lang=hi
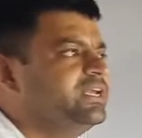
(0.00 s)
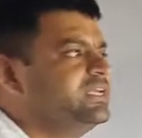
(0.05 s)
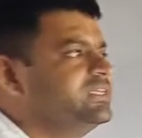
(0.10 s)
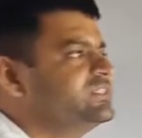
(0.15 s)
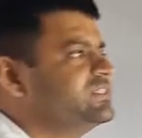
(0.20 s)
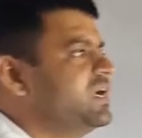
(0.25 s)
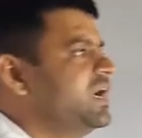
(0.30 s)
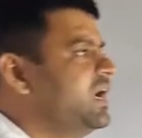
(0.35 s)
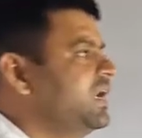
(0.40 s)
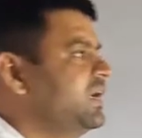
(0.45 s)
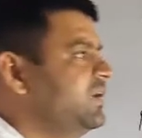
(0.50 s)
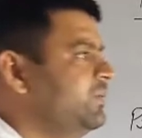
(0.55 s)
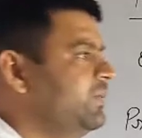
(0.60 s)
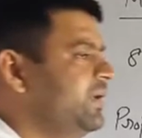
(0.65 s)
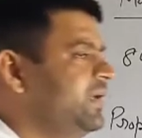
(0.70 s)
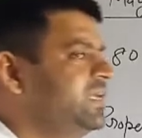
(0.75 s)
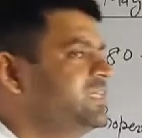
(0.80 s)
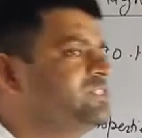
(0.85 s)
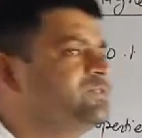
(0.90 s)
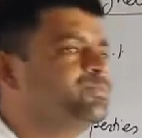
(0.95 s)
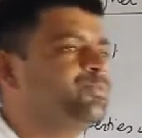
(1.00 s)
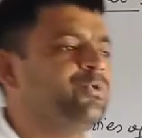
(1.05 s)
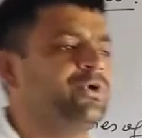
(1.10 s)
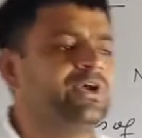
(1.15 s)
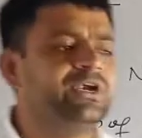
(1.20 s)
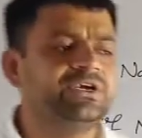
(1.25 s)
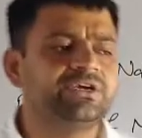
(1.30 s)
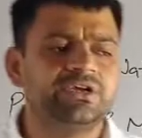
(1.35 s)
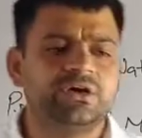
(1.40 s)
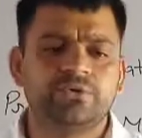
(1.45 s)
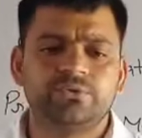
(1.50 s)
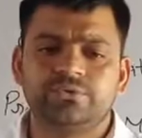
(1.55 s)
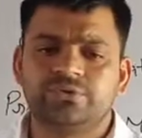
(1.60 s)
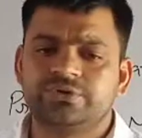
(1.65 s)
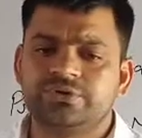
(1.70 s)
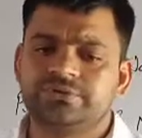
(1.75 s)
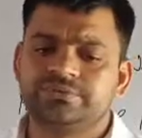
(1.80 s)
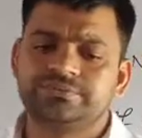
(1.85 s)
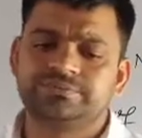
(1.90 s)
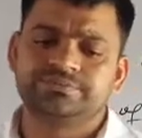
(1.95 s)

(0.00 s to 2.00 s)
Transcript: इज ऑलवेज पॉइंट आउट